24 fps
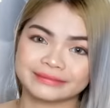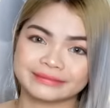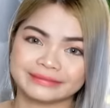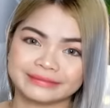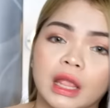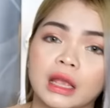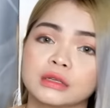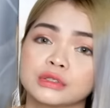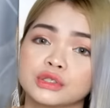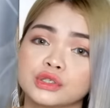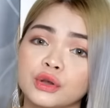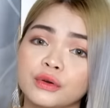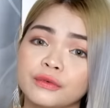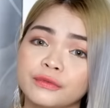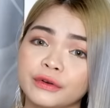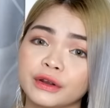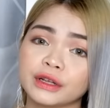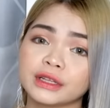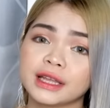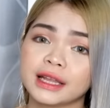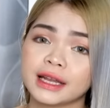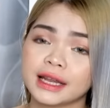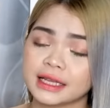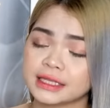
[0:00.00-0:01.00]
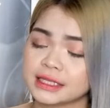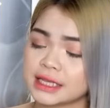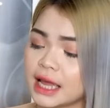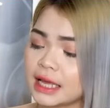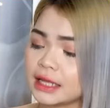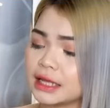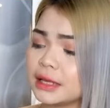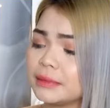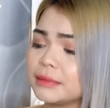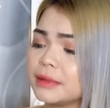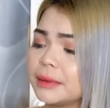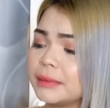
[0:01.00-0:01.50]
So, for the next
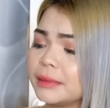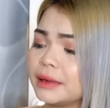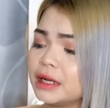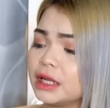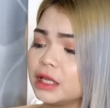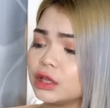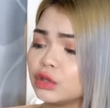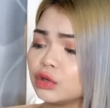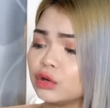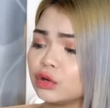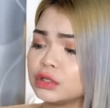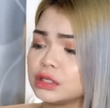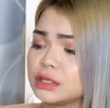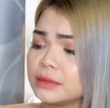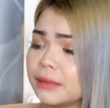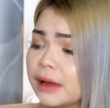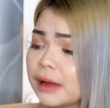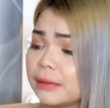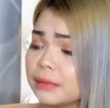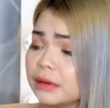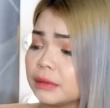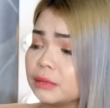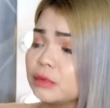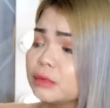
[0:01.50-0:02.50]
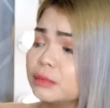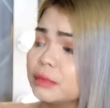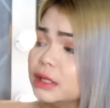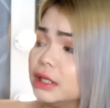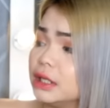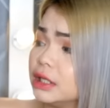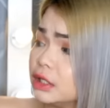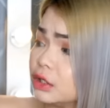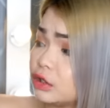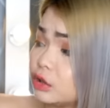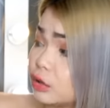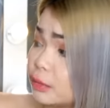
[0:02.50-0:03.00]
item naman, ito si mama bumili
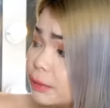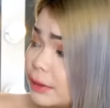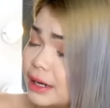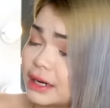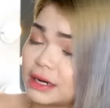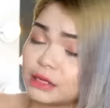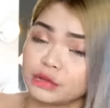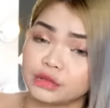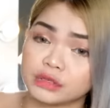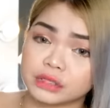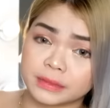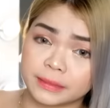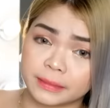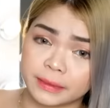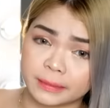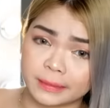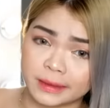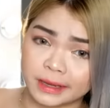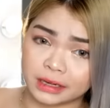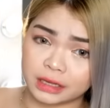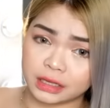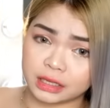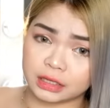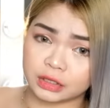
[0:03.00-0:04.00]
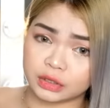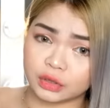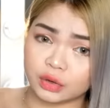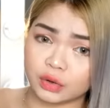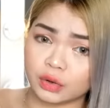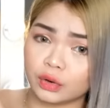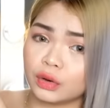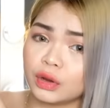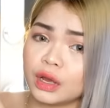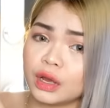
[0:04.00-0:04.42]
nito para dun sa pamangkin ko.